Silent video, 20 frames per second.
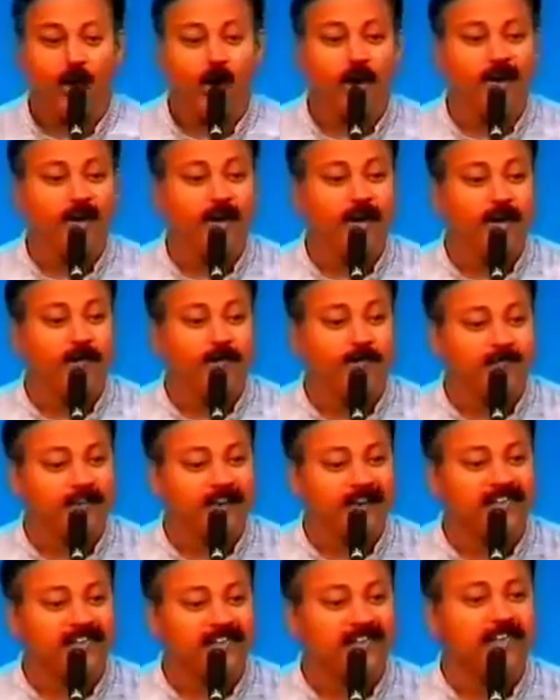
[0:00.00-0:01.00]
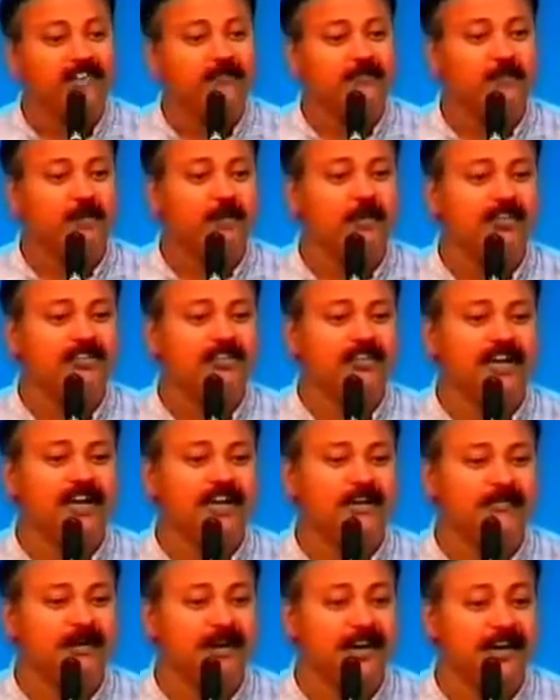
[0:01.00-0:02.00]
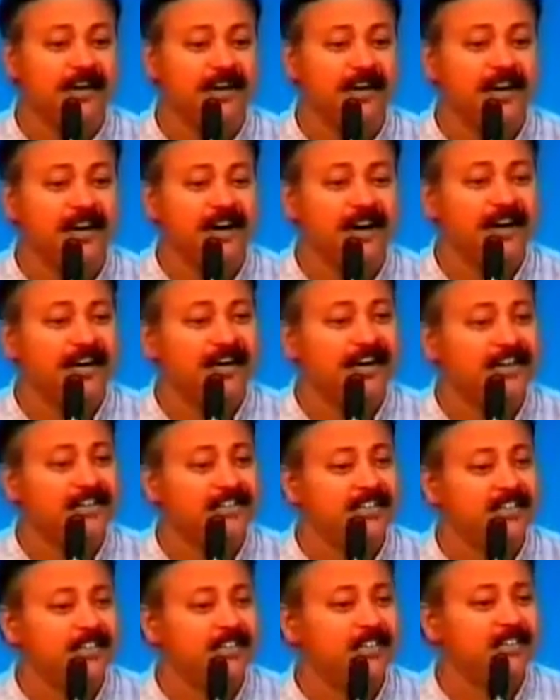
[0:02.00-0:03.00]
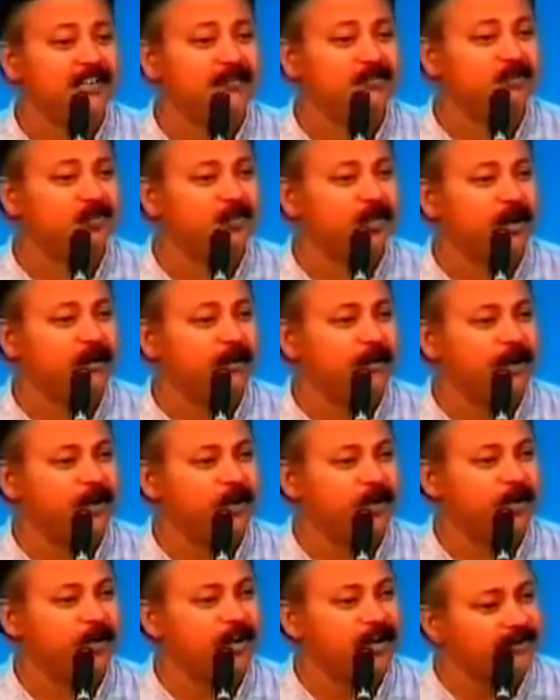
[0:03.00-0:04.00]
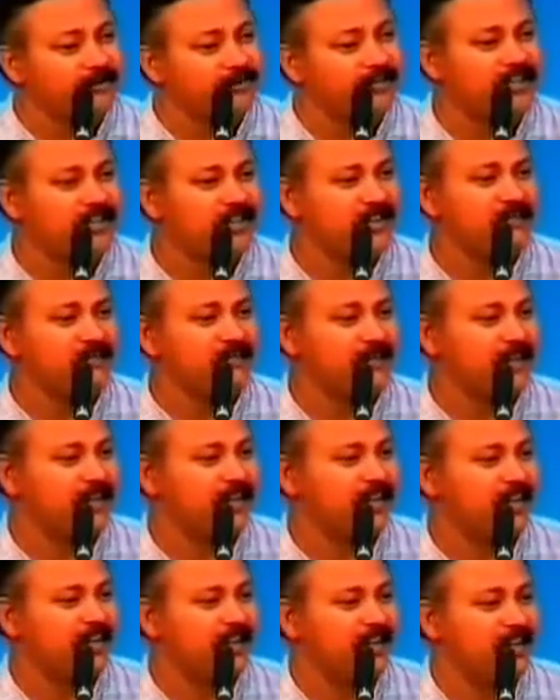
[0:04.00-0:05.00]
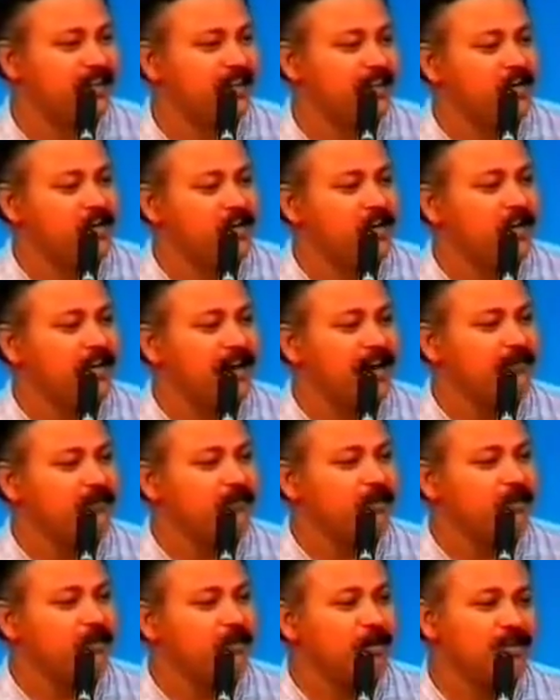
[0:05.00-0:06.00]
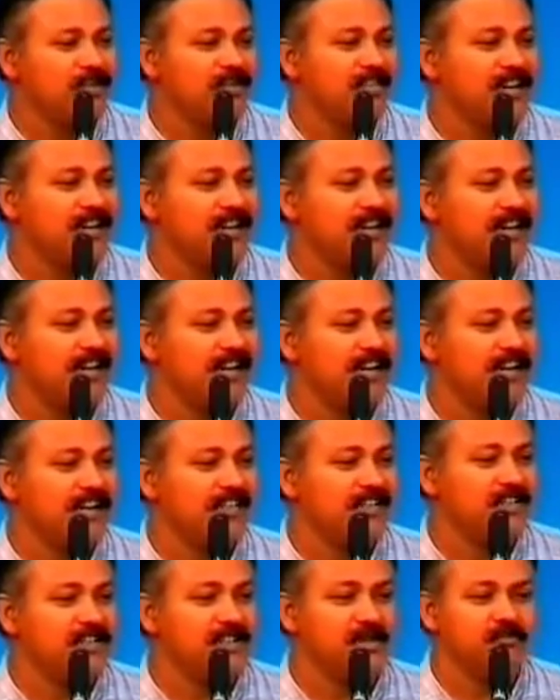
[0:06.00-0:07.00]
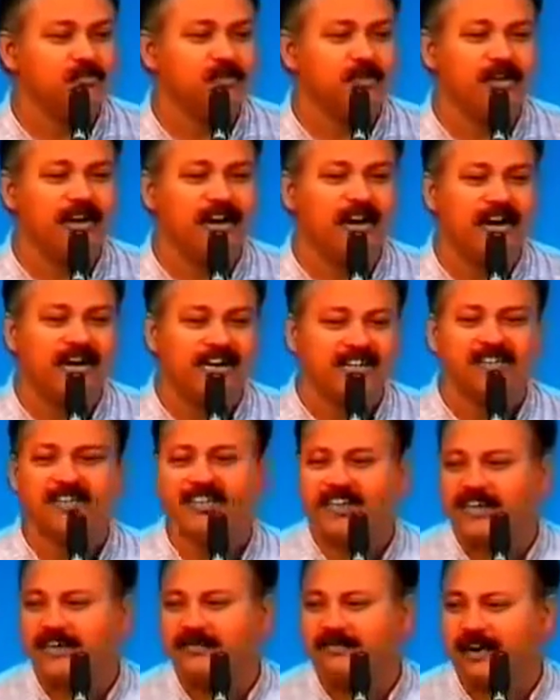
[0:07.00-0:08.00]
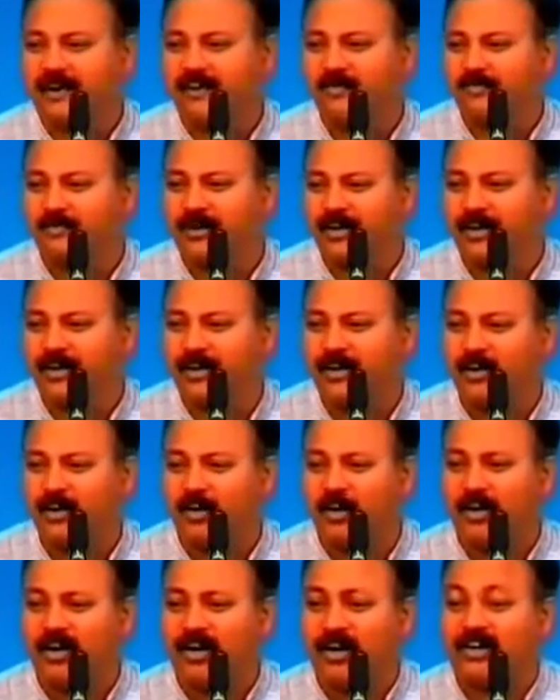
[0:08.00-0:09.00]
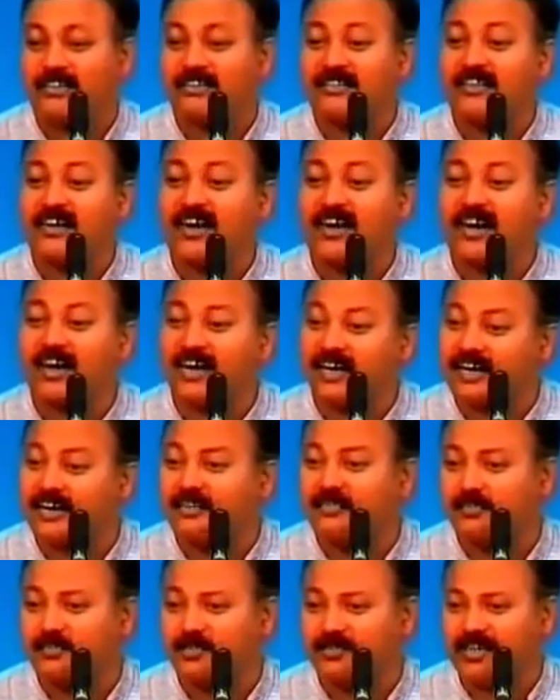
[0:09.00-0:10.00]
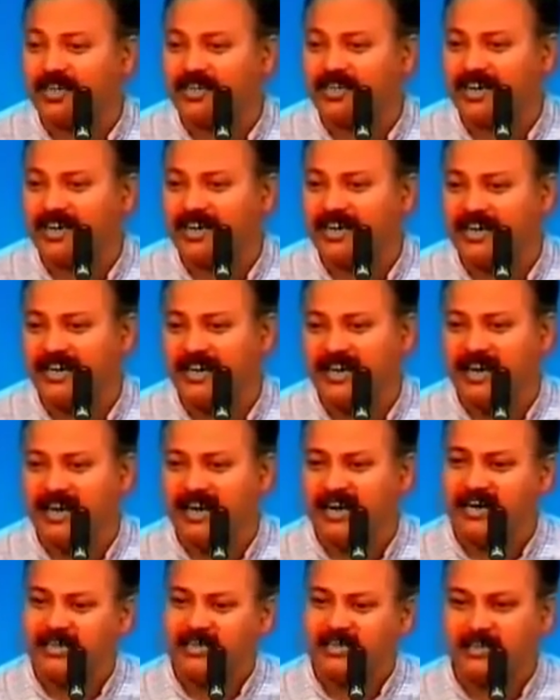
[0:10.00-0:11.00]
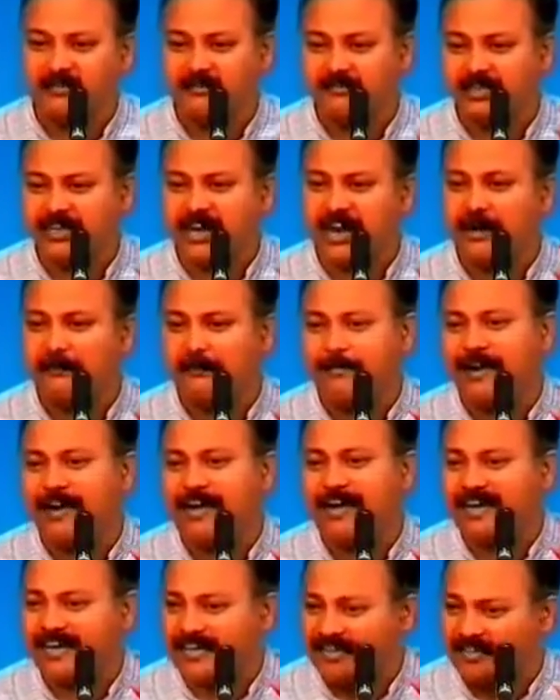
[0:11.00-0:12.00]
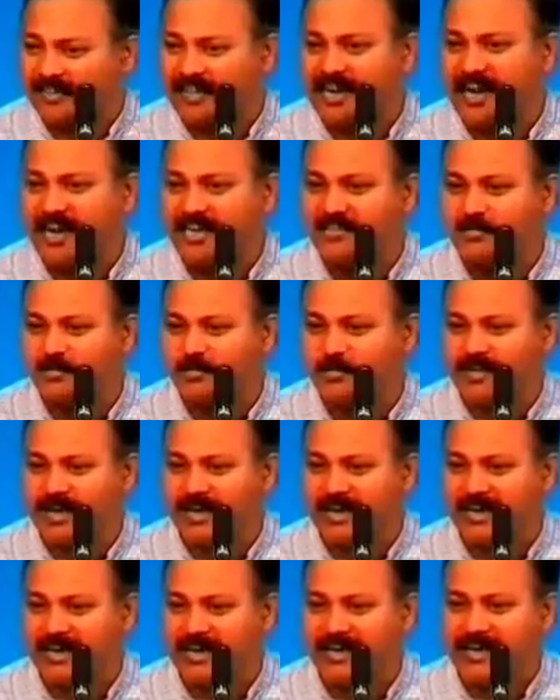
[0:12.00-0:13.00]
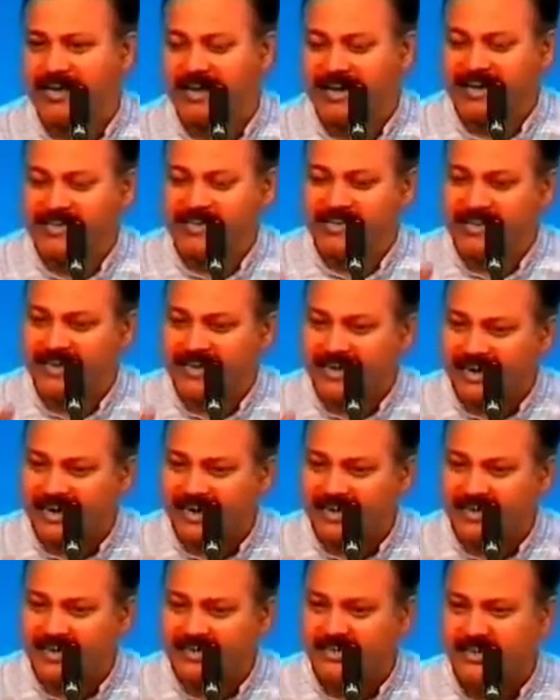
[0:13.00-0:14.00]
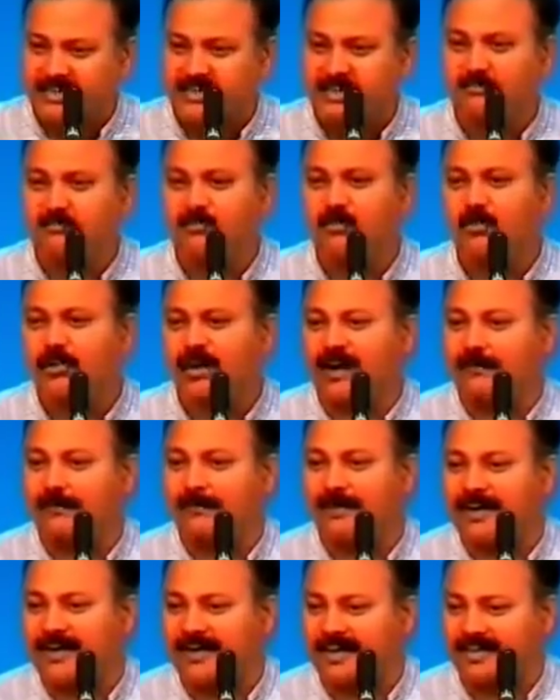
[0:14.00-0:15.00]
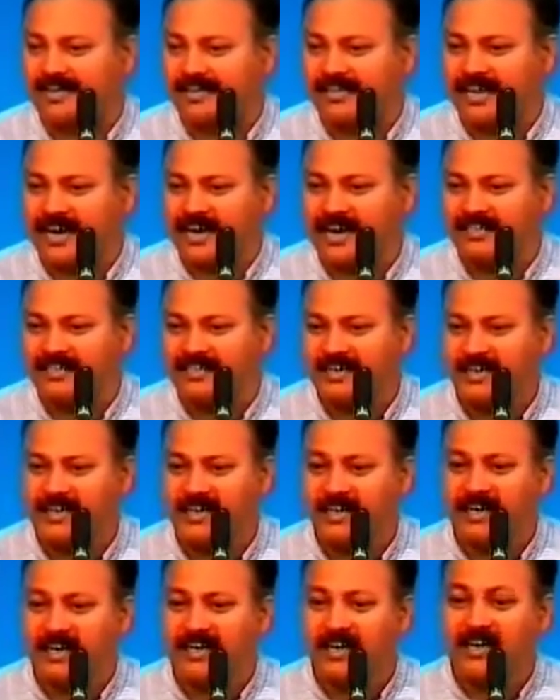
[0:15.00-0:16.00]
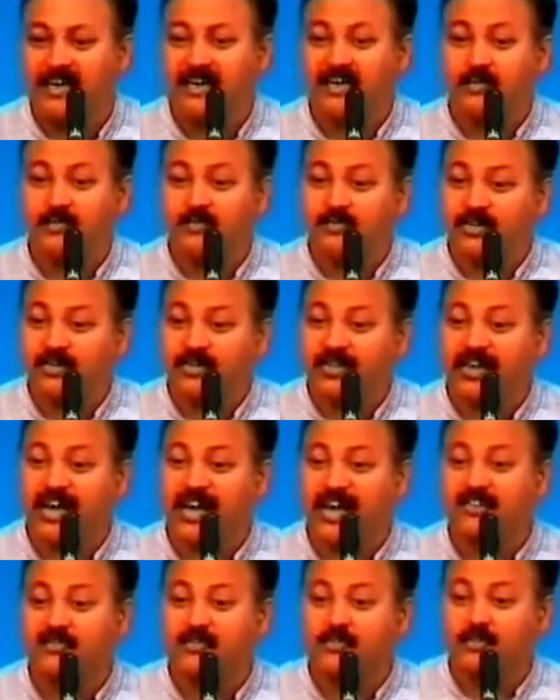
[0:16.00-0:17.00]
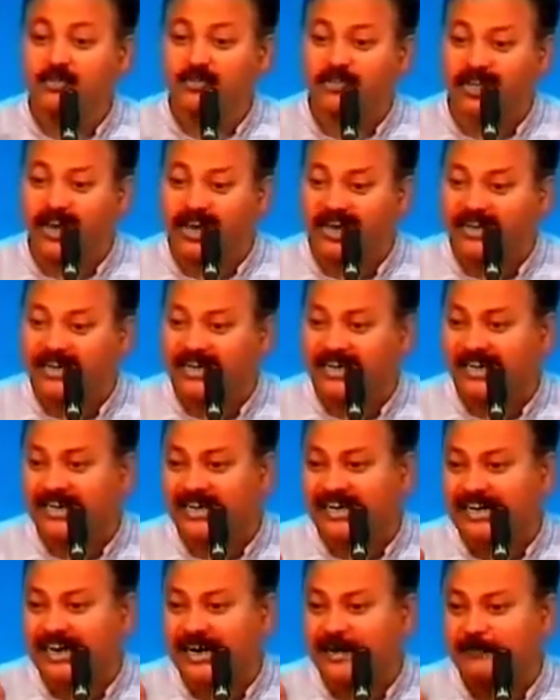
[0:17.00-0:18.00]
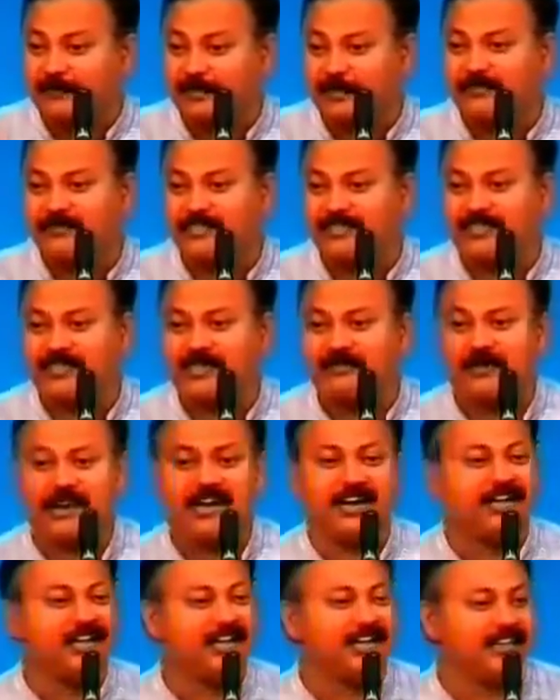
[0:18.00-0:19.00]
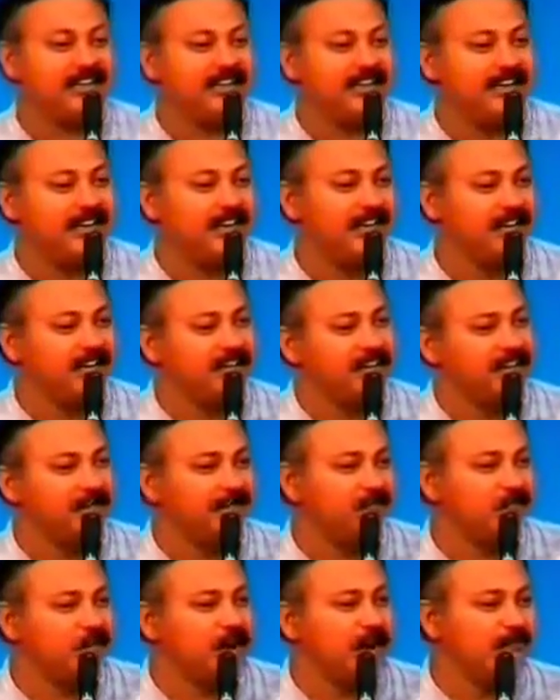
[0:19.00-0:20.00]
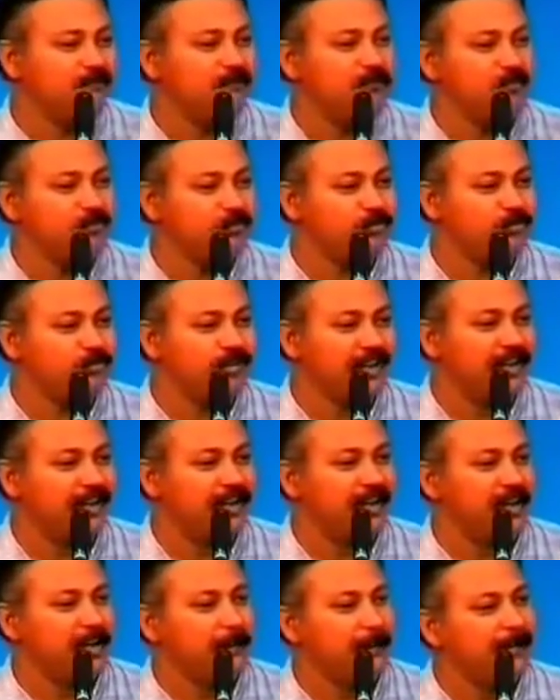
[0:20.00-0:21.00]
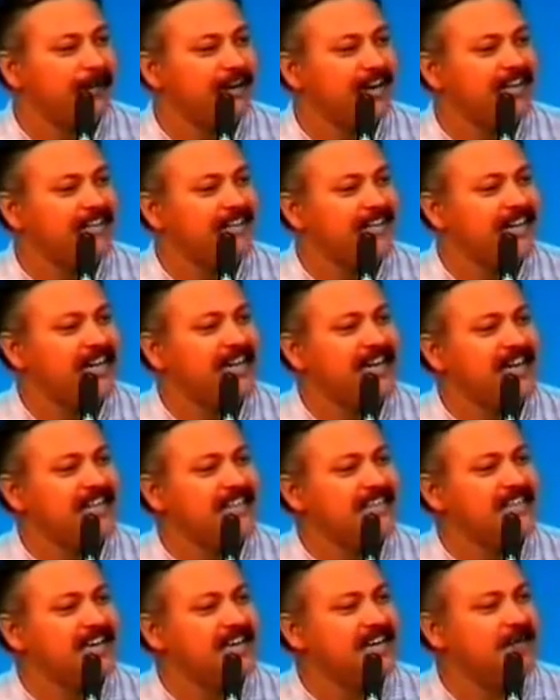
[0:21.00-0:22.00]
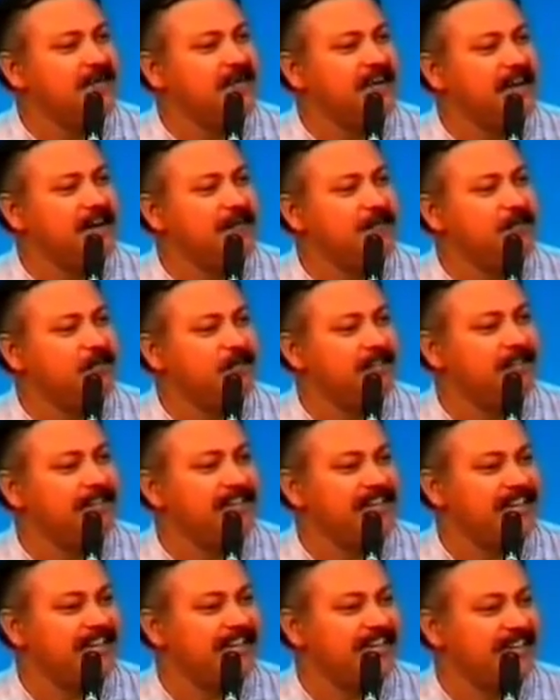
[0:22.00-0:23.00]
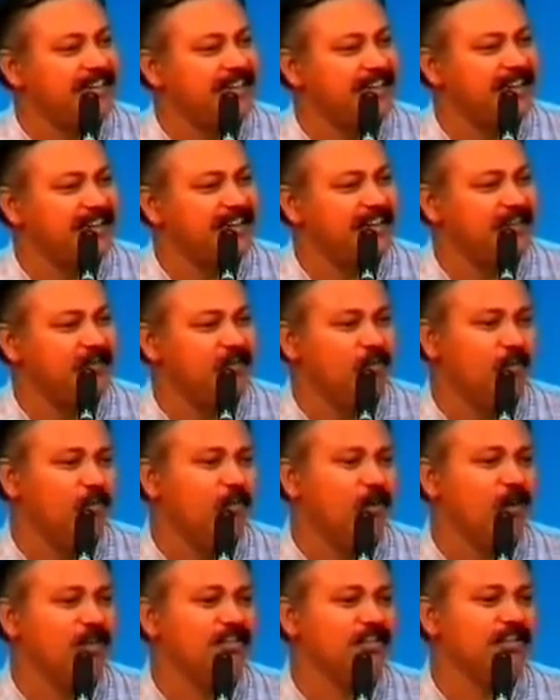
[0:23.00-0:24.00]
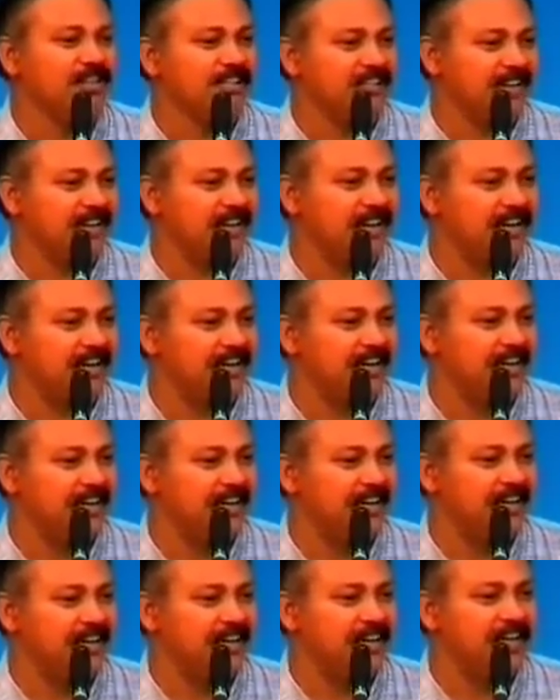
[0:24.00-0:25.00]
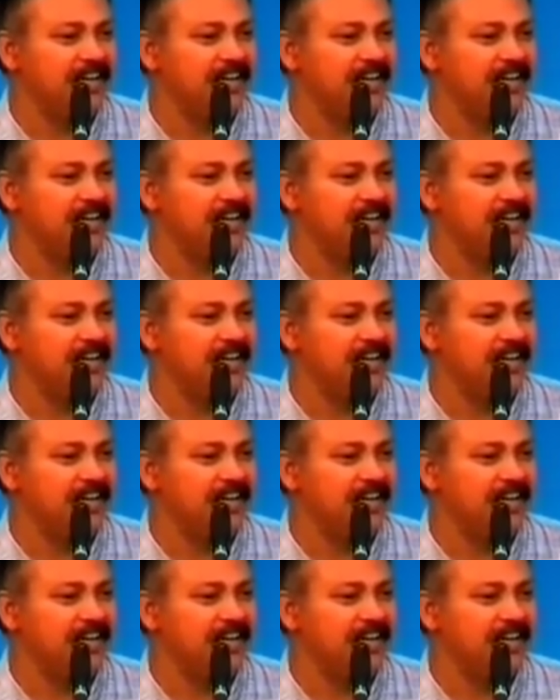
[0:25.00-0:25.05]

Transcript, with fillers: और व्यक्तिगत बोलचाल में अंग्रेजी के शब्दों का प्रयोग कम से कम करिए क्योंकि आपको बहुत सारे अंग्रेजी शब्दों का अर्थ नहीं मालूम है और अर्थ का अनर्थ हो जाता है हर शब्द का अपना एक इतिहास होता है ऐसे ही अंग्रेजी शब्दों का अपना एक इतिहास है लेकिन उस इतिहास को जानकर अगर आप शब्द इस्तेमाल करते हैं तब तो आपको छूट है बिना जाने अनजाने में आप बोलते रहते हैं वो बहुत खतरनाक है